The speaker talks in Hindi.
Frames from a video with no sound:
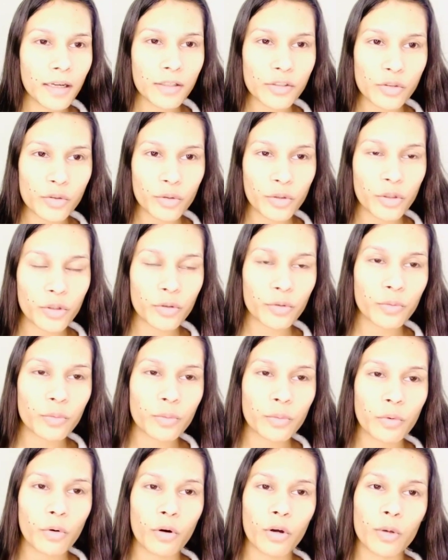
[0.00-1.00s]
आ चुकी
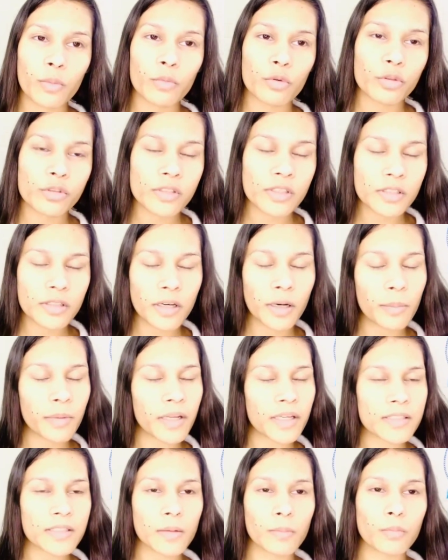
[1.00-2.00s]
हूँ ऑलमोस्ट
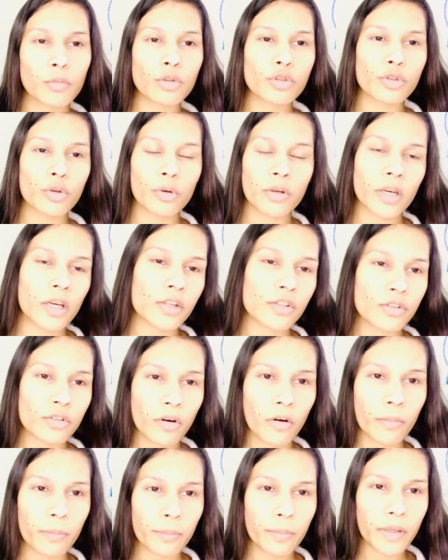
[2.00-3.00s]
हमारा सब कुछ हो गया
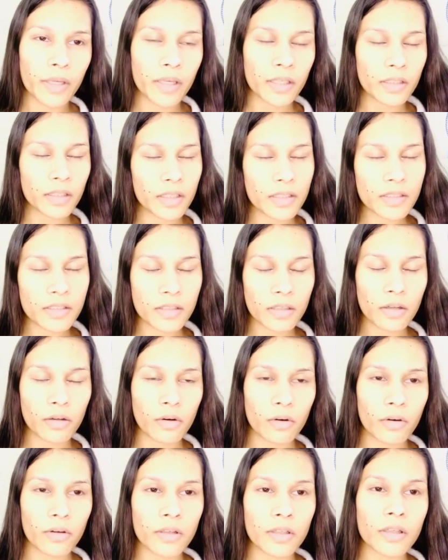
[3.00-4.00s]
शॉपिंग देन
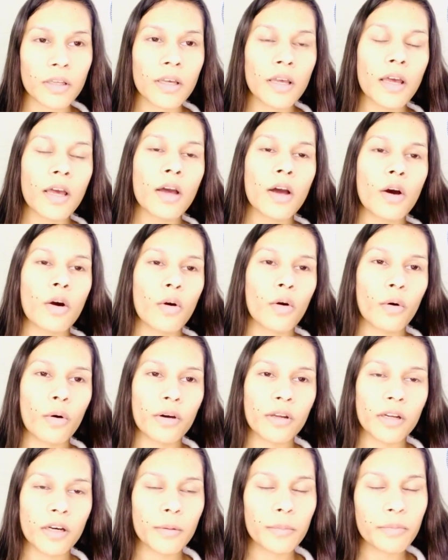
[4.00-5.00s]
सलोन और
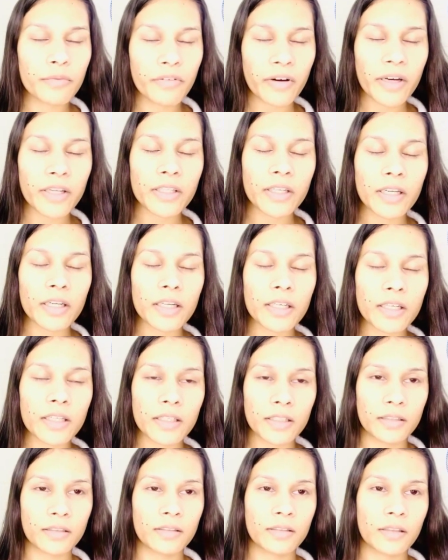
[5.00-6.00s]
अब फाइनली
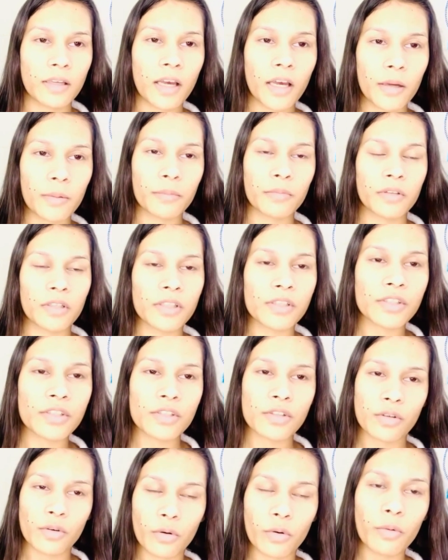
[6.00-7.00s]
आई एम
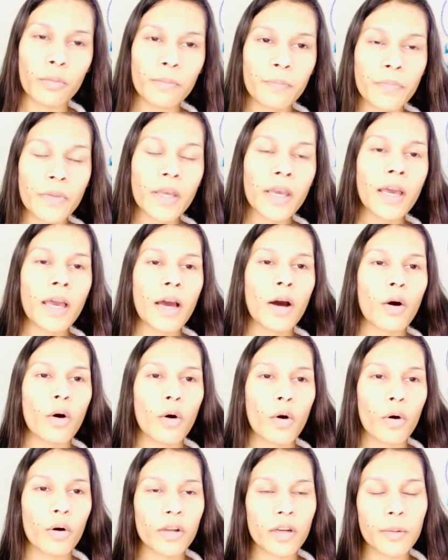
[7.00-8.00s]
रीच्ड होम
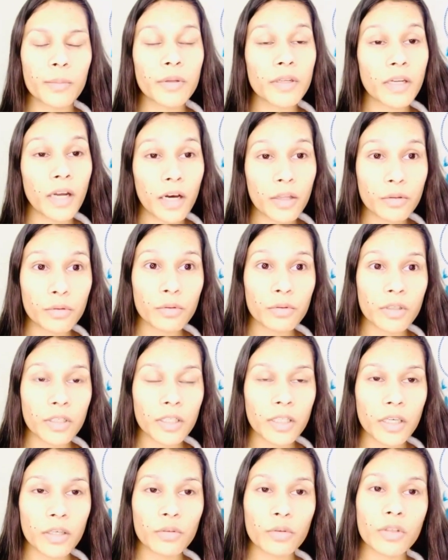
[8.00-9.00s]
और अभी रात हो गई
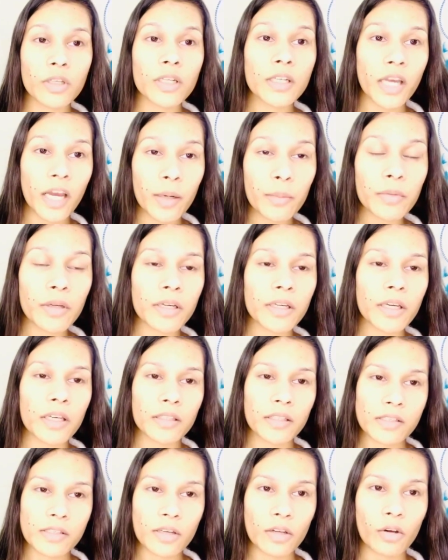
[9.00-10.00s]
है क्योंकि टाइम लग गया
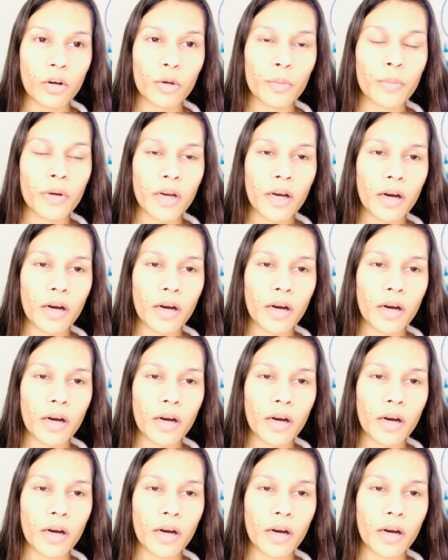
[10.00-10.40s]
था सैलॉन में